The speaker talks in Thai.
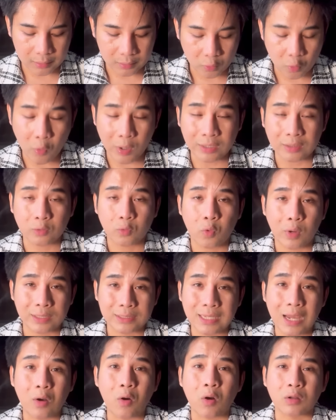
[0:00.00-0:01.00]
ควรควร
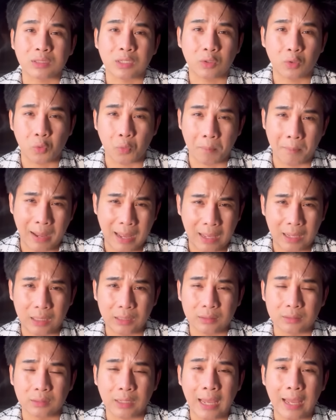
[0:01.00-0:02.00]
จะเอาออกจากกลุ่มอะ
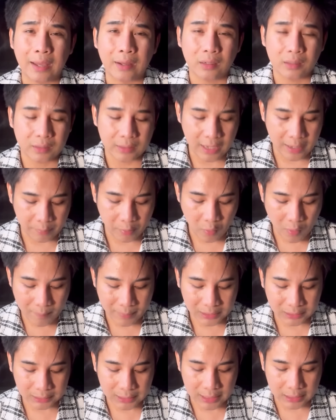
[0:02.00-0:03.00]
นะเนี่ยเพราะว่า
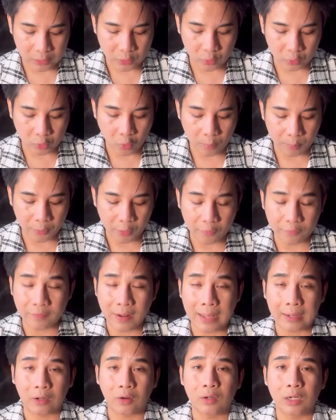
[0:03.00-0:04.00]
มันติดอยู่ตรงโปรไฟ
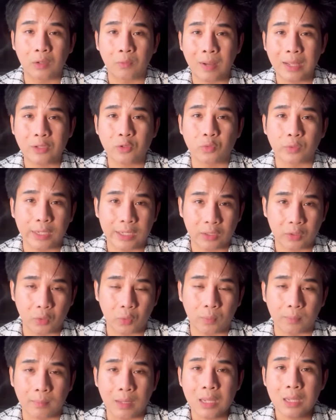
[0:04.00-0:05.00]
ล์เขาเลยว่าอยู่ในก
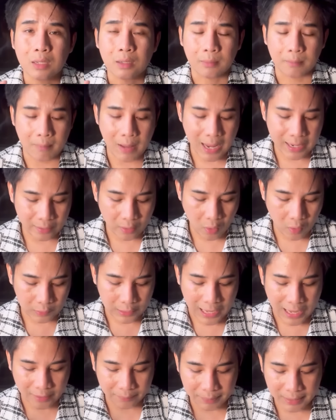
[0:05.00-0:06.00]
ลุ่มบ้านน้อง
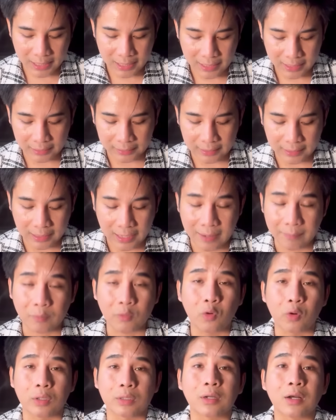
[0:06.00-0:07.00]
ฮักแพงนะครับ
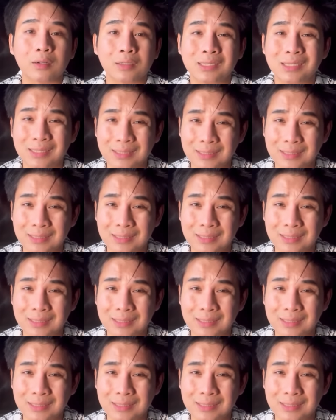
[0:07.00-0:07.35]
คนเขาคือ